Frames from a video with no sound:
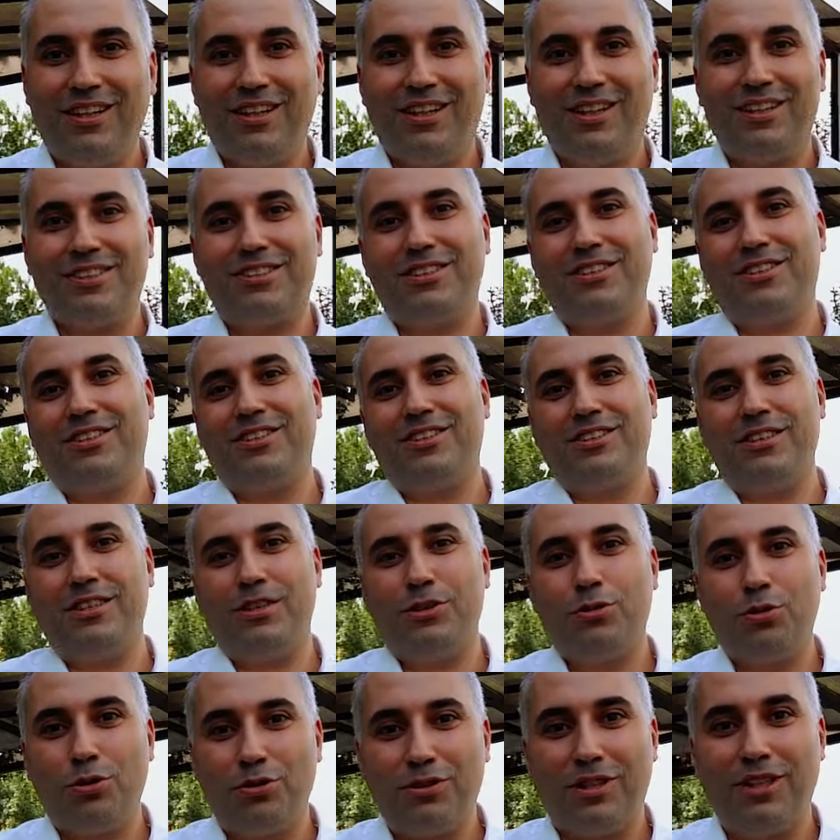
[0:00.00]
aslında sizlere
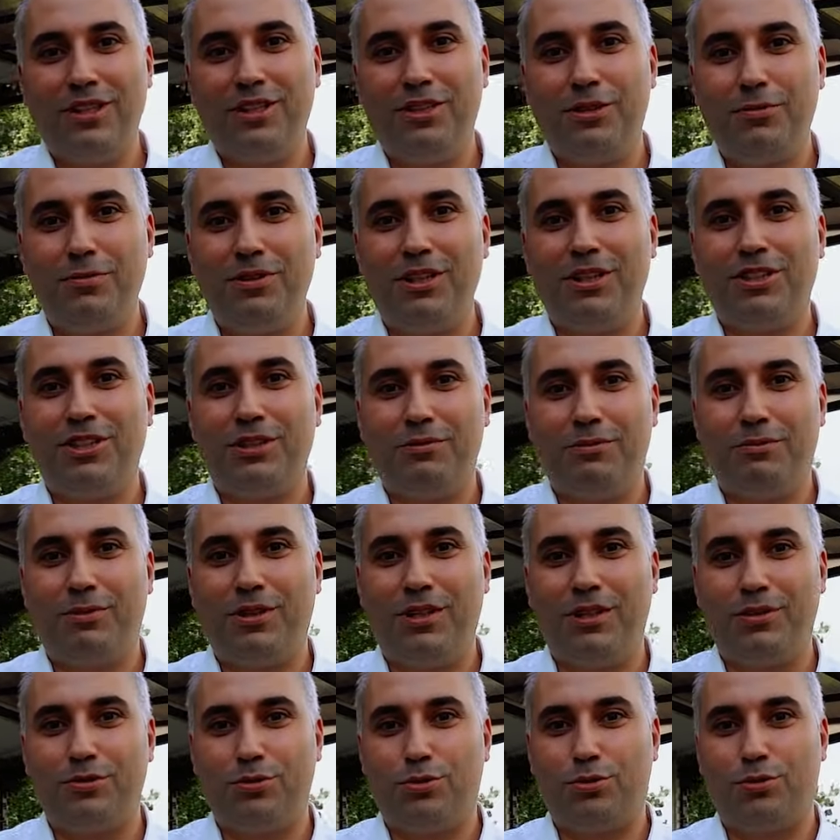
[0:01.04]
çok geniş bir yaşam
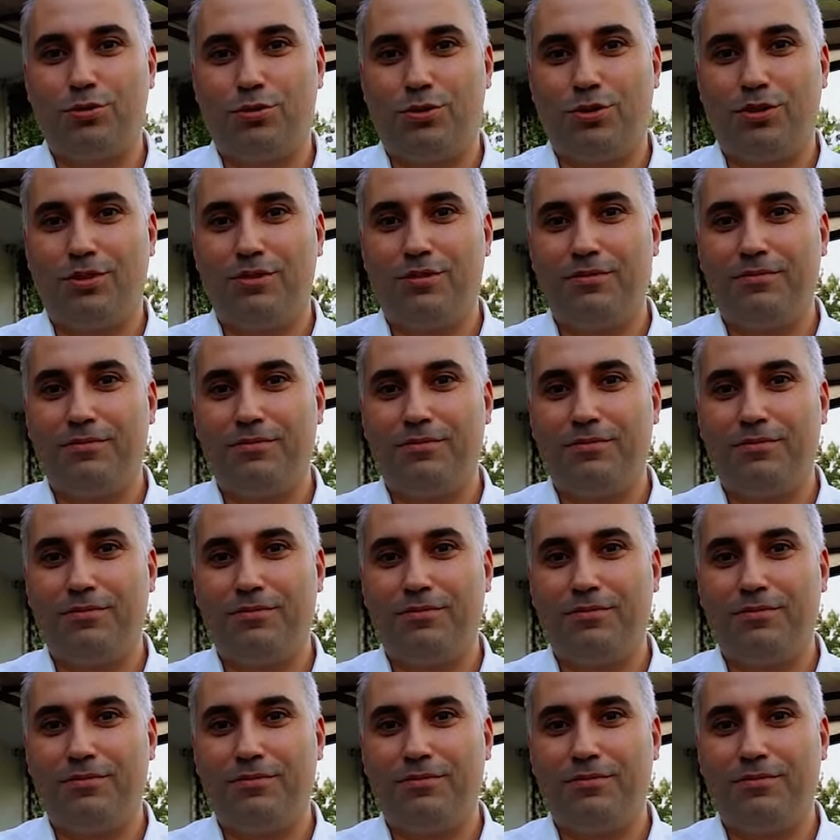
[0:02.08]
imkanı sunuyor.